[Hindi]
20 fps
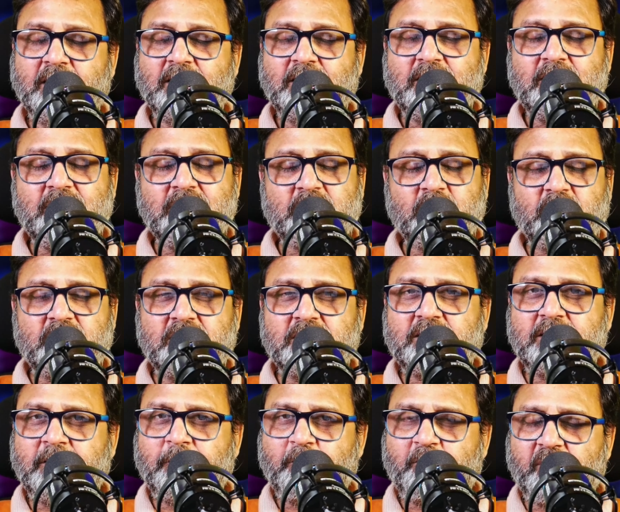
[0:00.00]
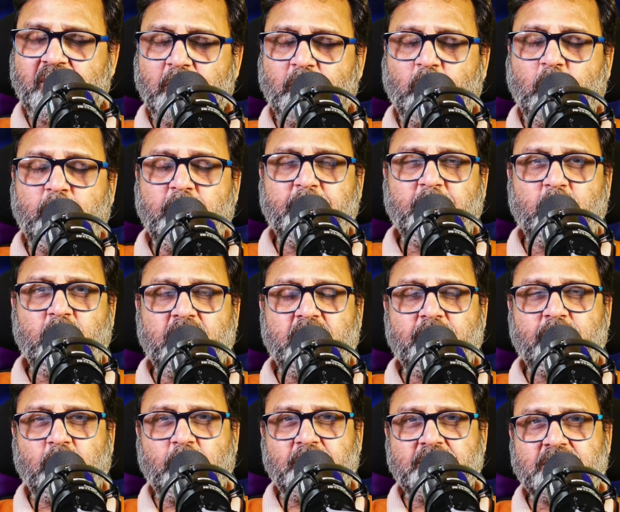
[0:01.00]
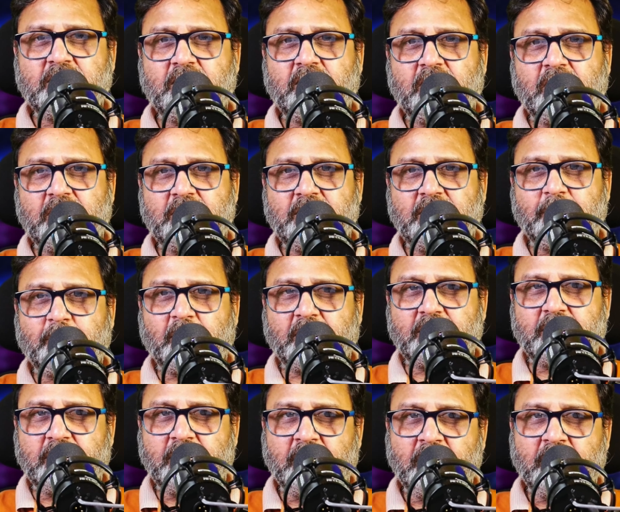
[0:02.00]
इस वजह से वो भी पूरी इन्फॉर्मेशन नहीं दे पाते